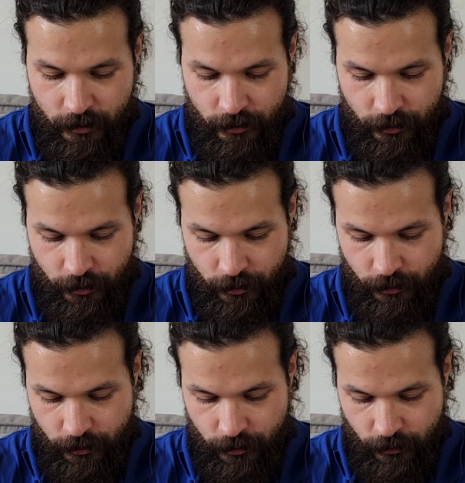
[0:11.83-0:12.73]

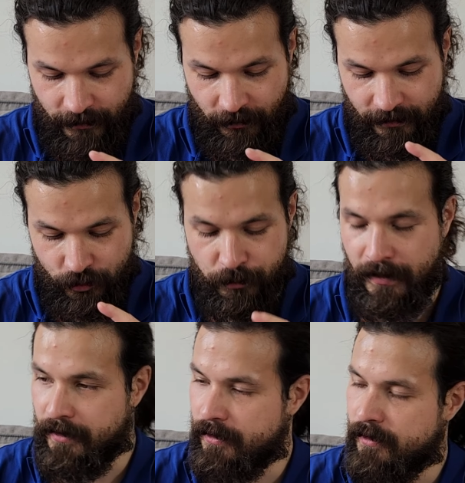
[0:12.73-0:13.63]
Je, viens de rentrer du
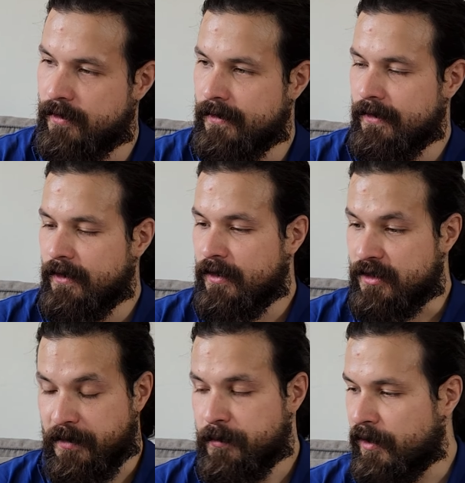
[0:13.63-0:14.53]
sparring.
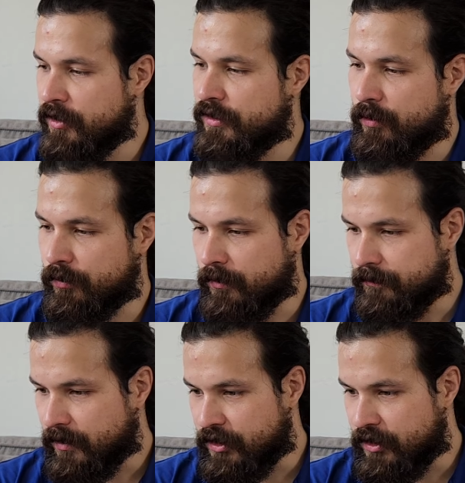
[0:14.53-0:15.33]
J'ai bien sparé, j'étais content.